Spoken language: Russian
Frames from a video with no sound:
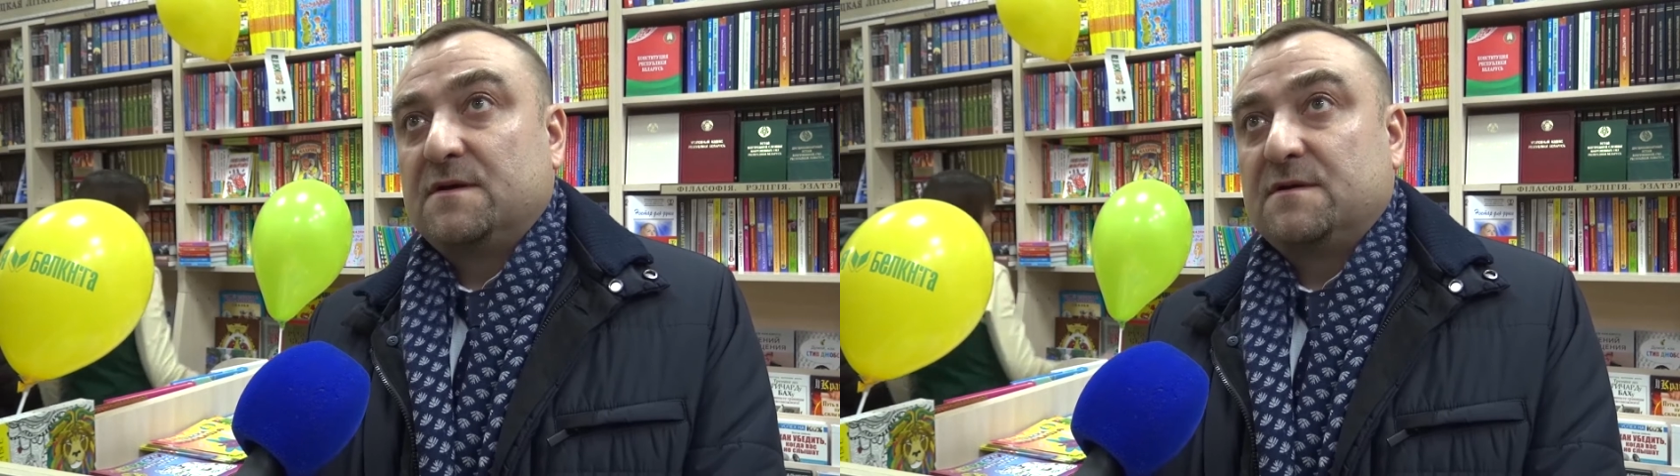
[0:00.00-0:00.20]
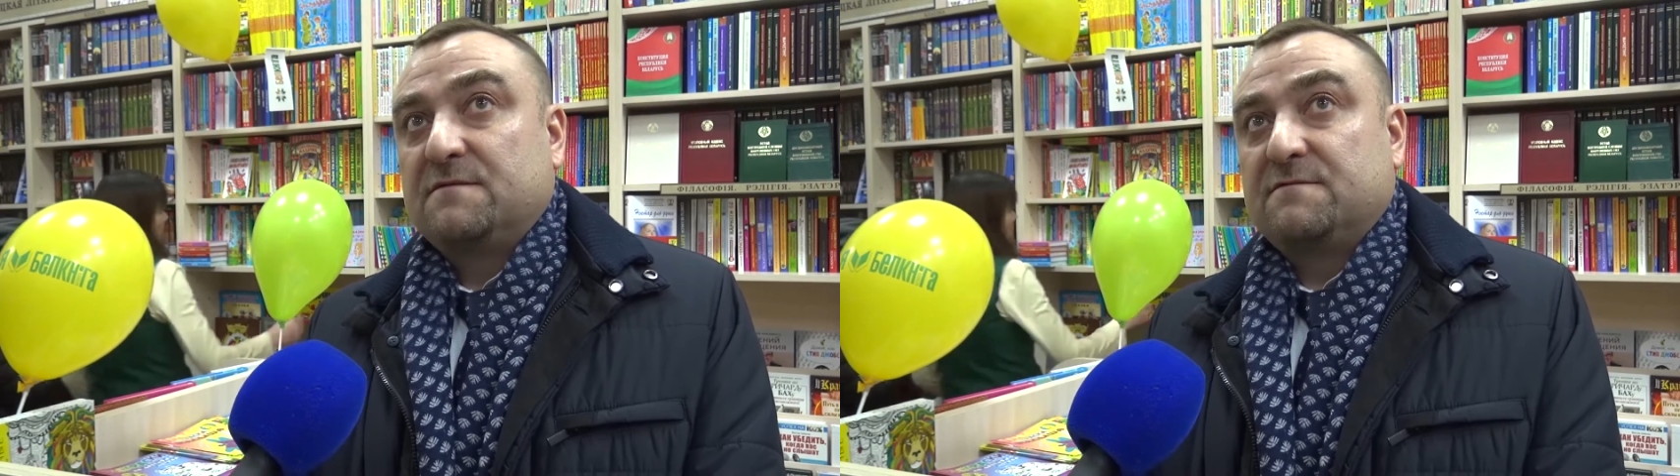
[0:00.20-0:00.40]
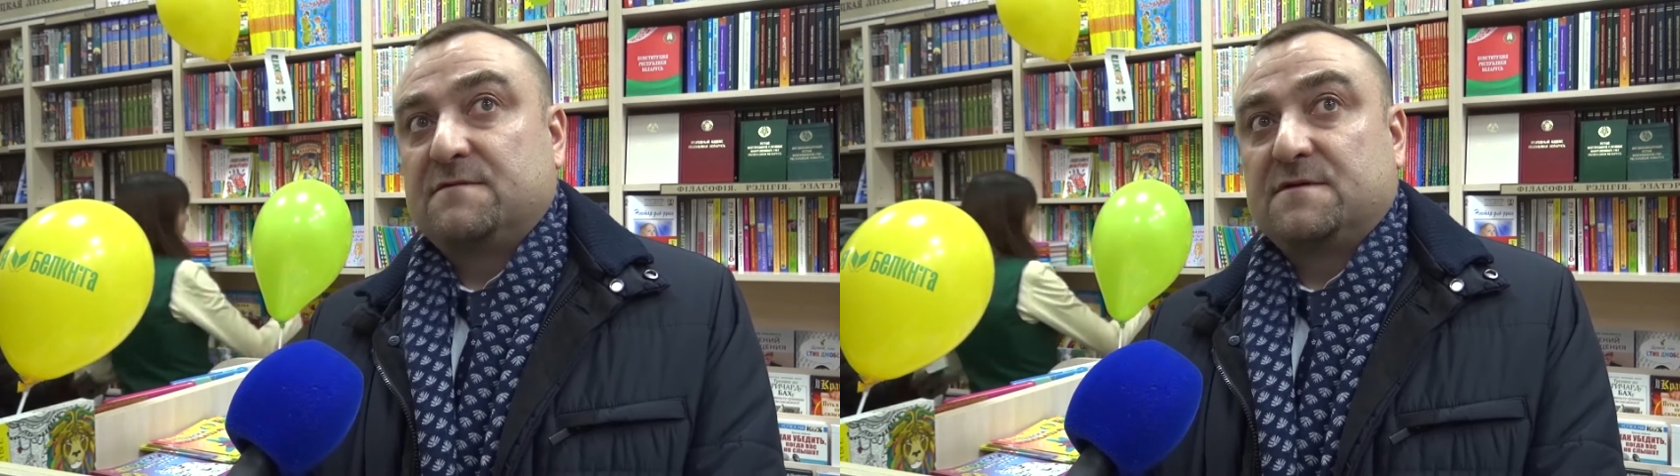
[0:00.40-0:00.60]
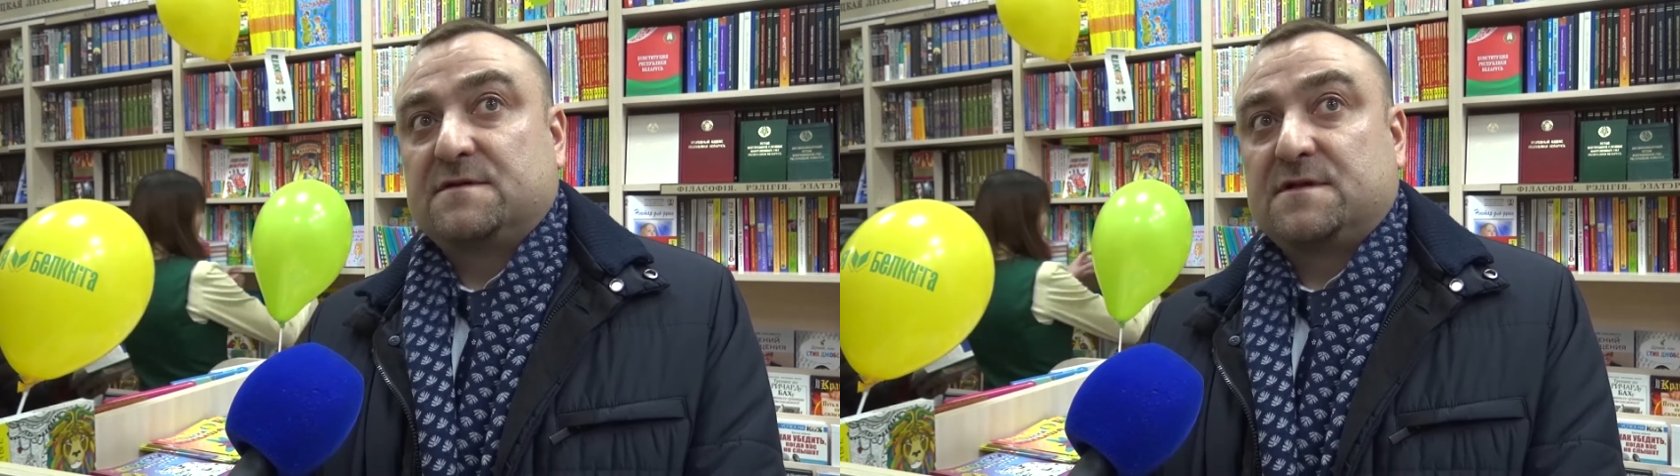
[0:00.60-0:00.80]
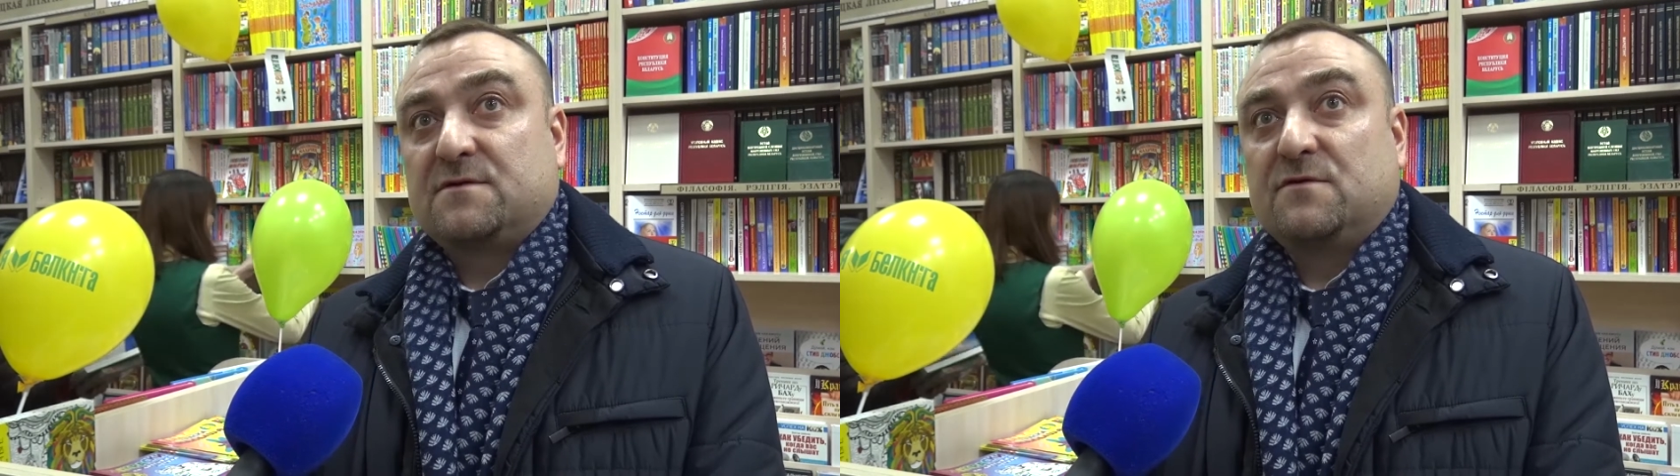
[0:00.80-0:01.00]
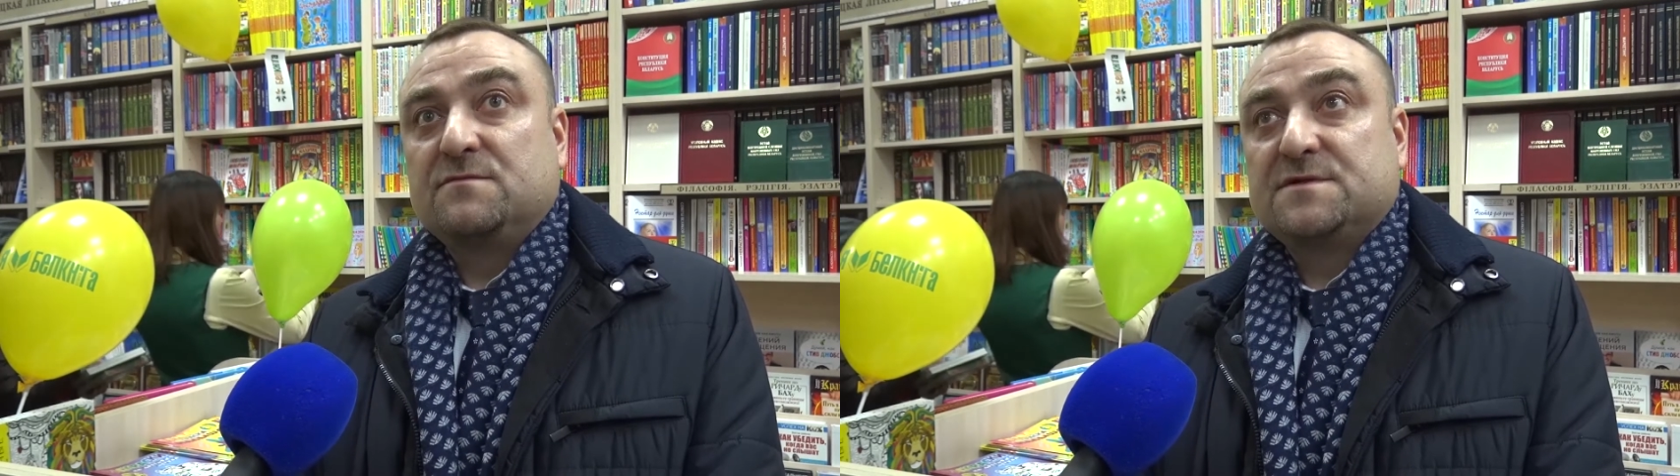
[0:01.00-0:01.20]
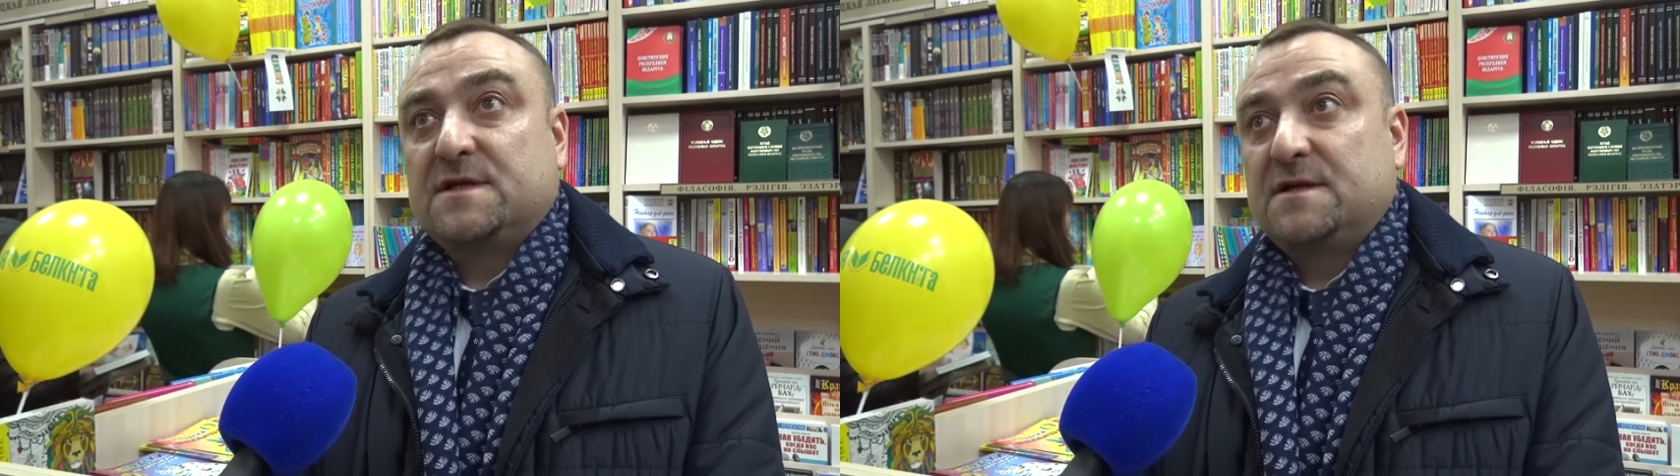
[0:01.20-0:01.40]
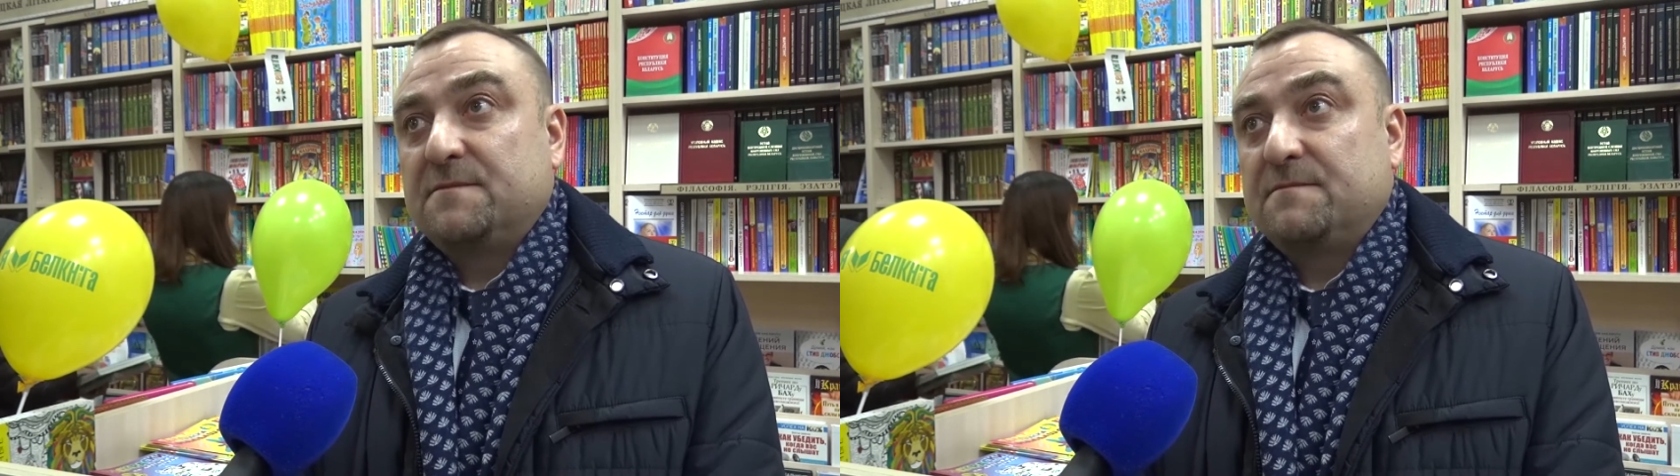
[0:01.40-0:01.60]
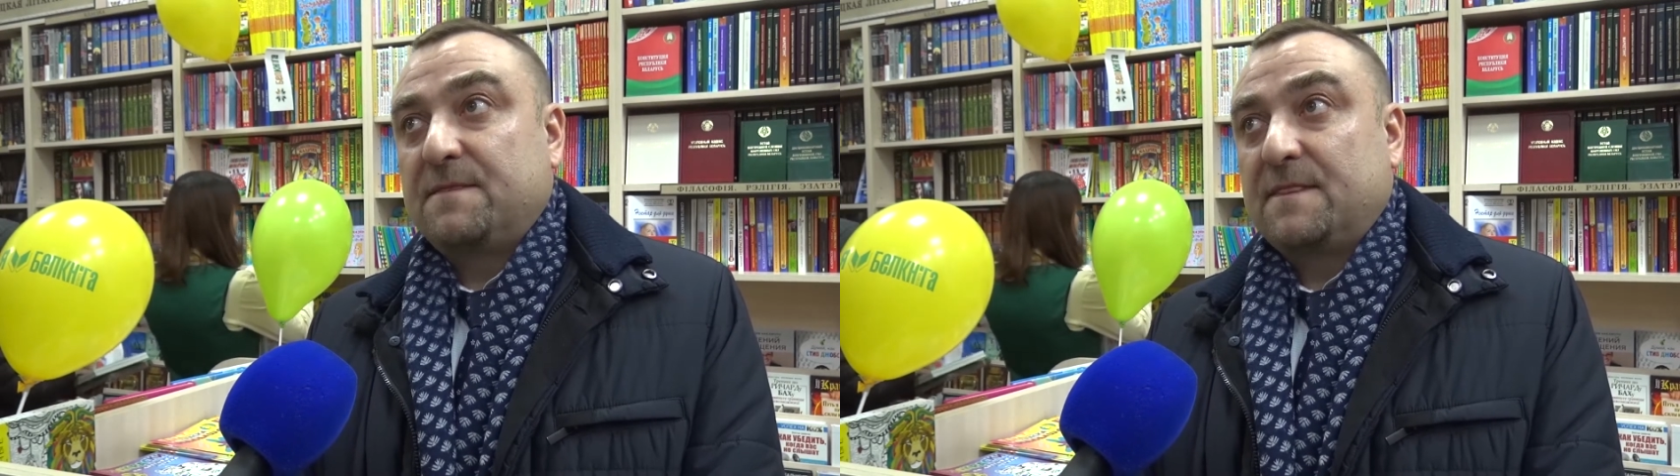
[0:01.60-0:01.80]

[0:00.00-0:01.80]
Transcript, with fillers: В торговом зале